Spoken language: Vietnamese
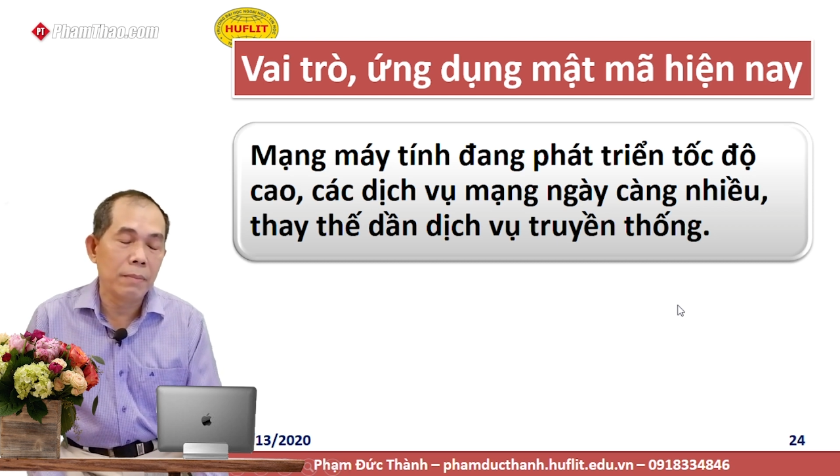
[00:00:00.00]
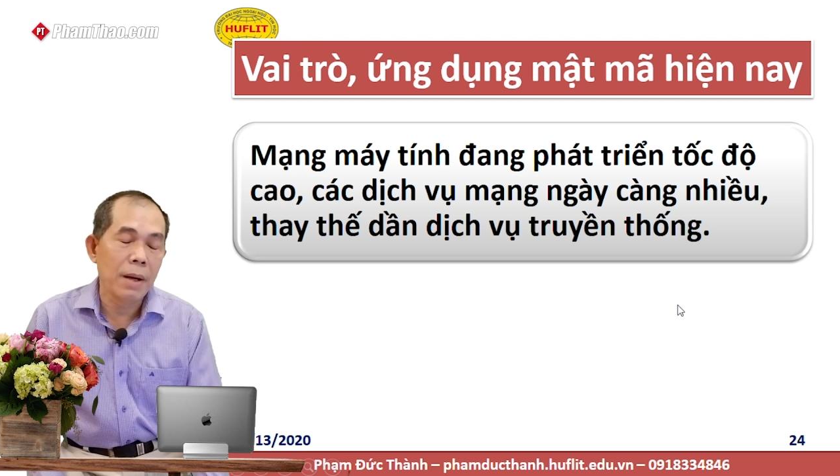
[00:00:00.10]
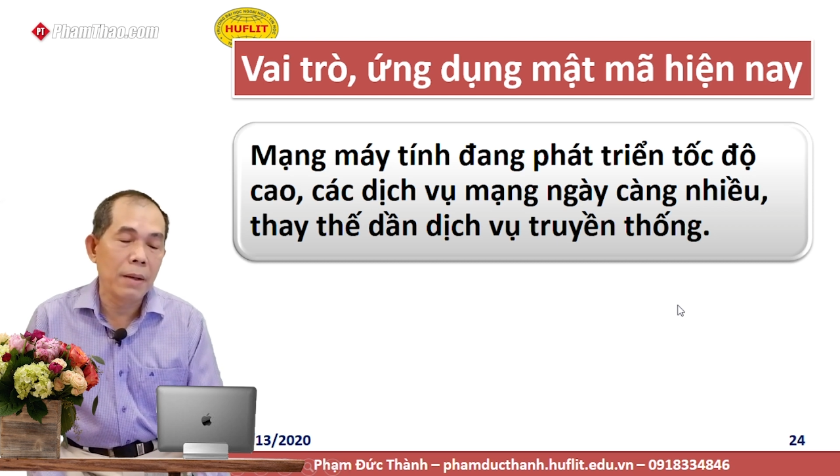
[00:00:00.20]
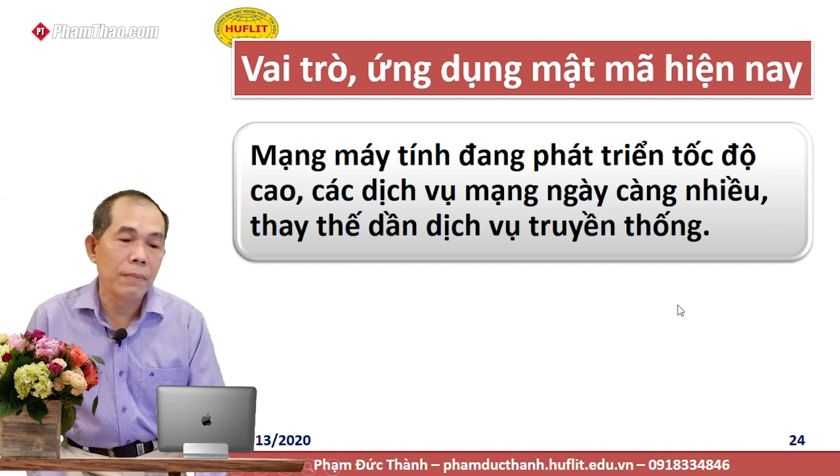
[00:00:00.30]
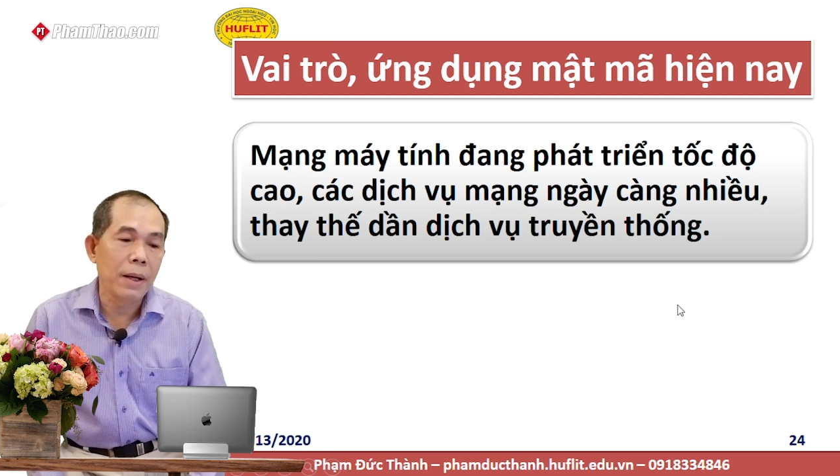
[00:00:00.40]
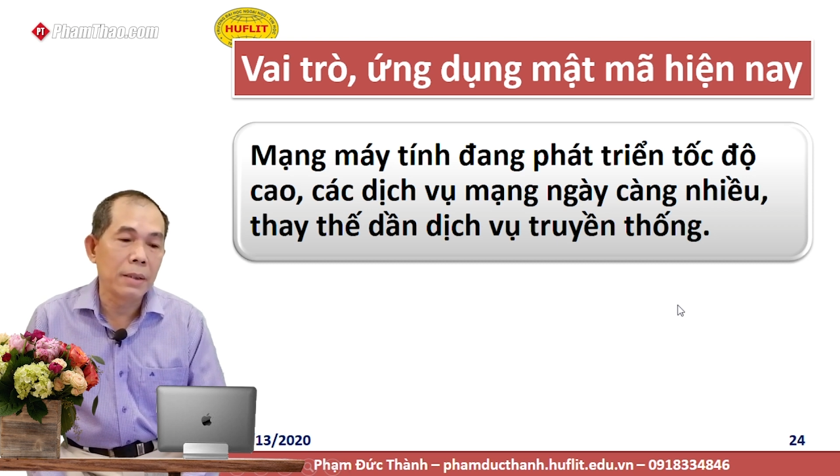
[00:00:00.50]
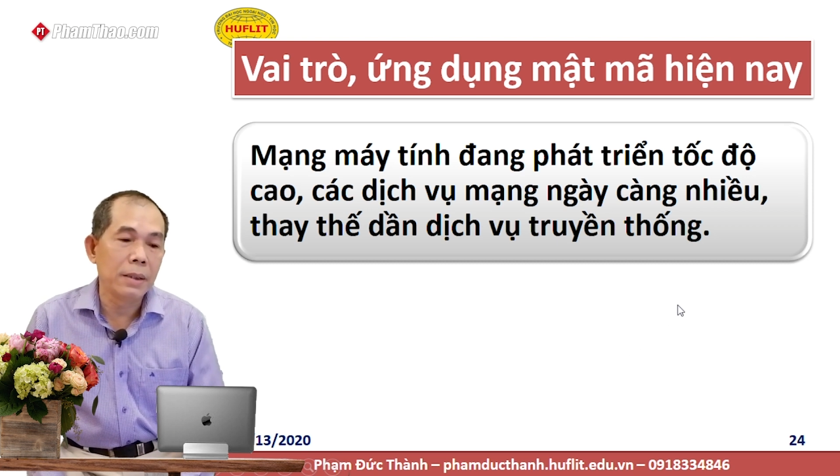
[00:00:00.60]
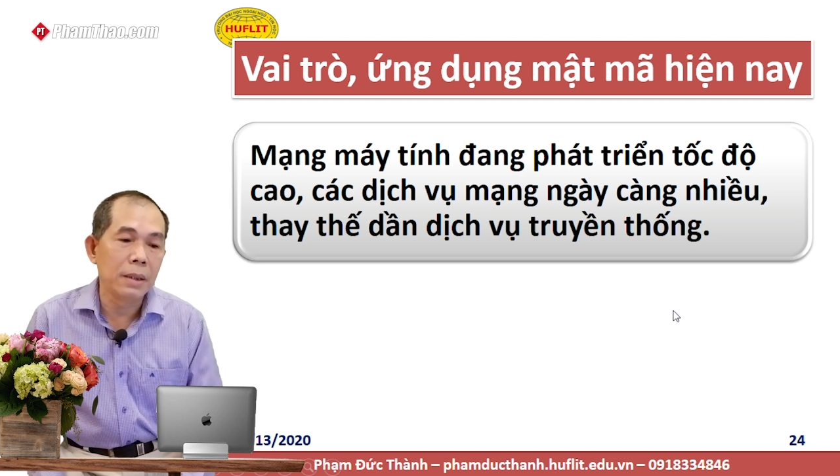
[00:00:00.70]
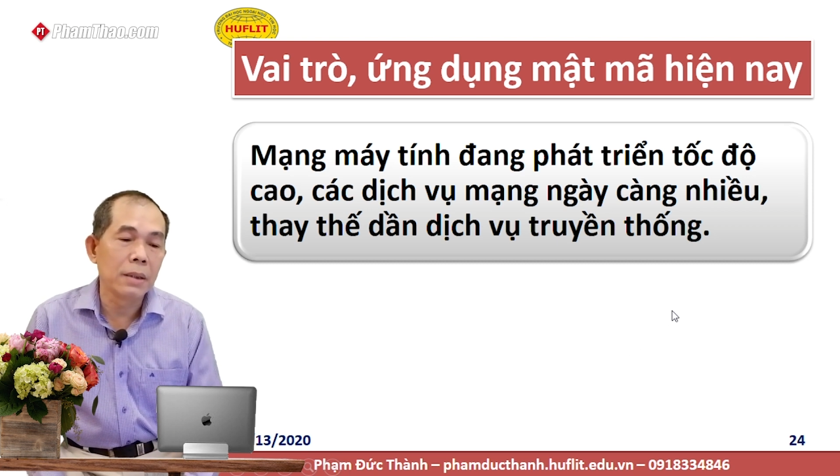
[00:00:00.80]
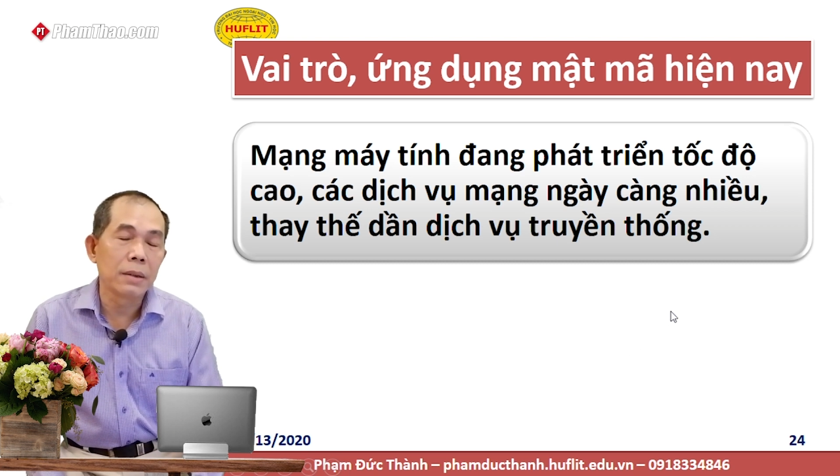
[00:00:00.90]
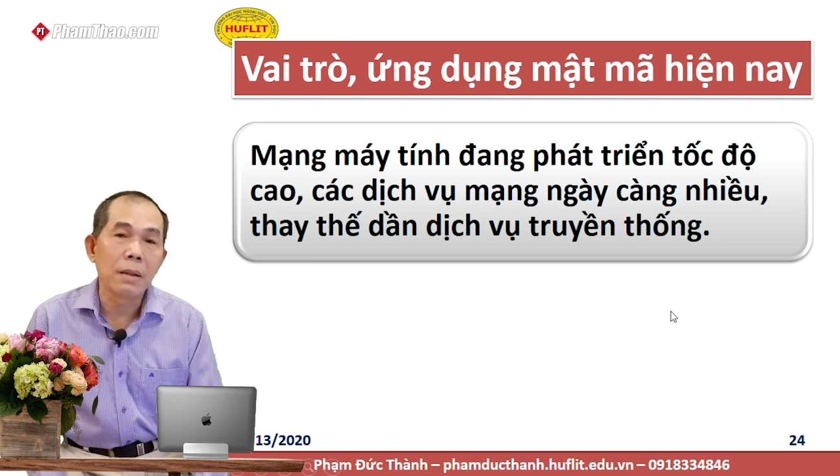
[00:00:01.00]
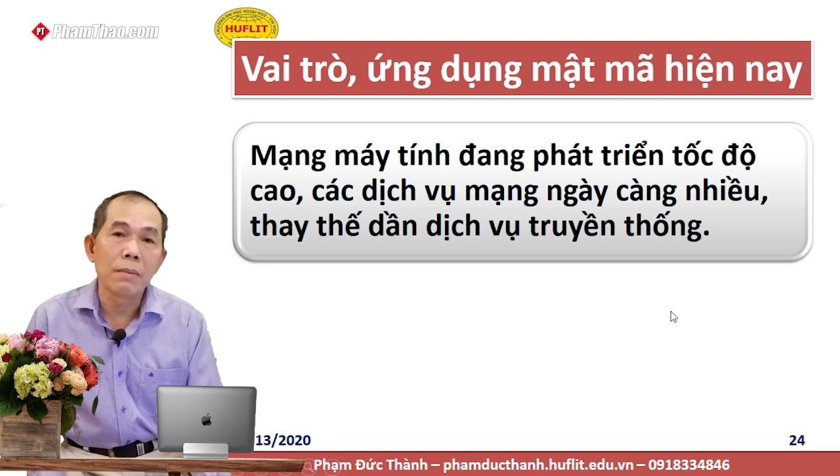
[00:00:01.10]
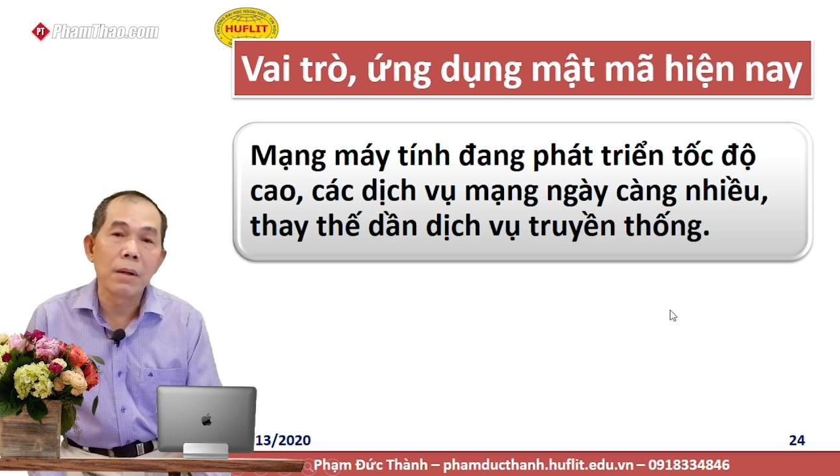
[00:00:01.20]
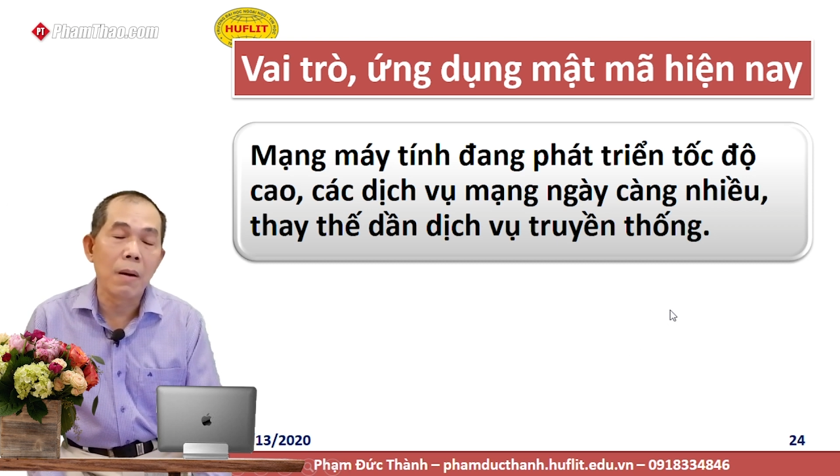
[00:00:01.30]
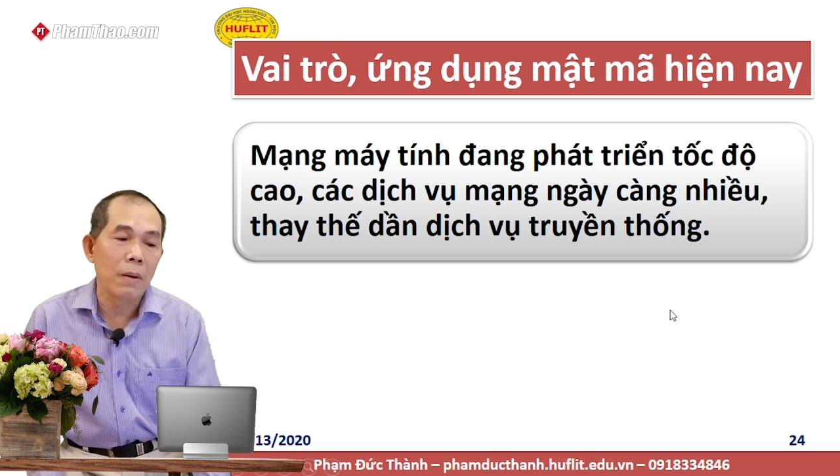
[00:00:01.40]
đang phát triển
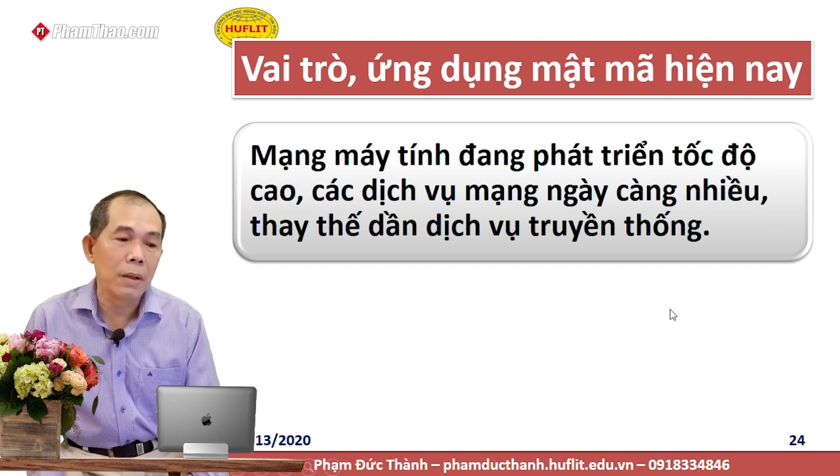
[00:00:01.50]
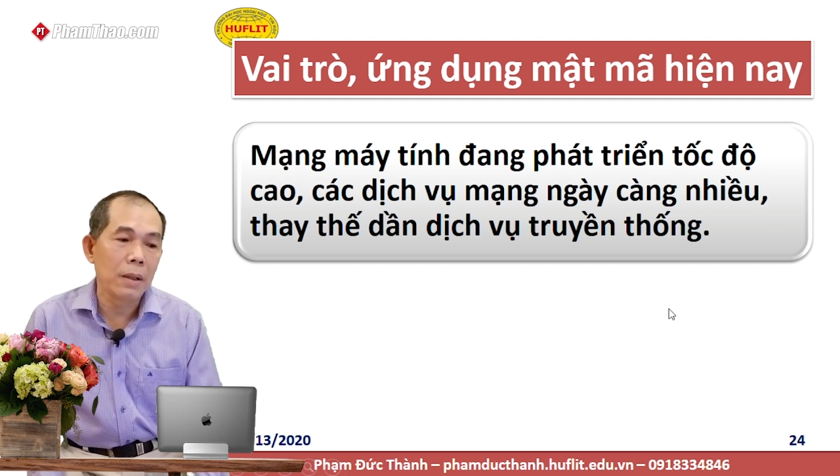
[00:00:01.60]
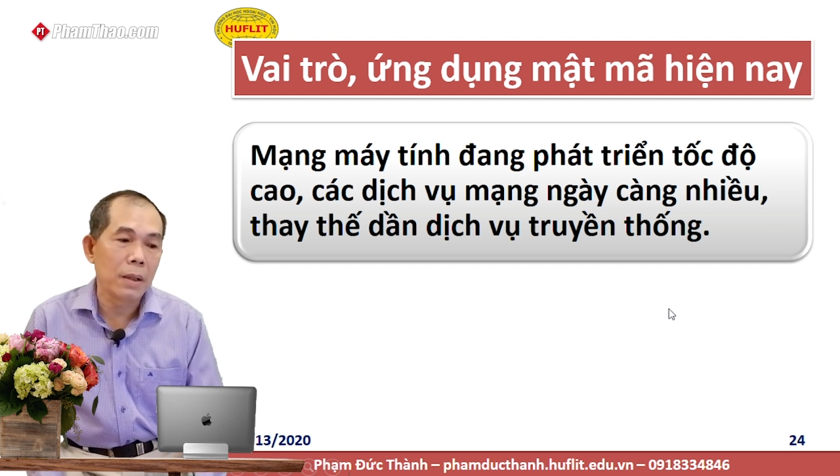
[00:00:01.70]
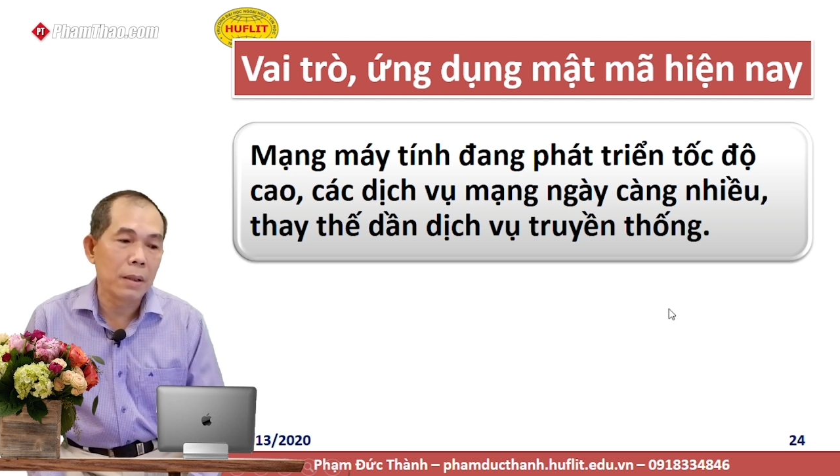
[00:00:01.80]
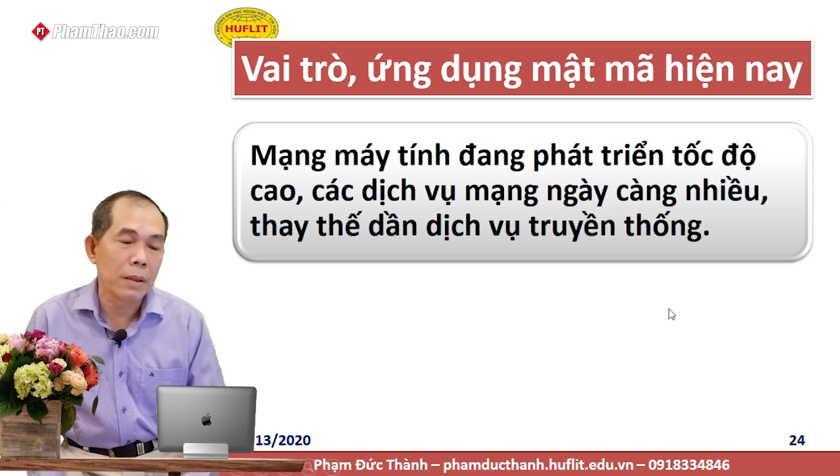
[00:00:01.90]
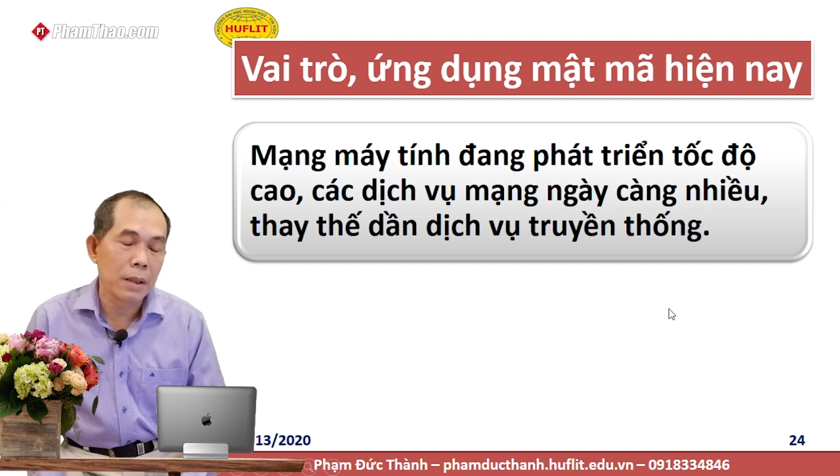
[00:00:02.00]
tốc độ rất là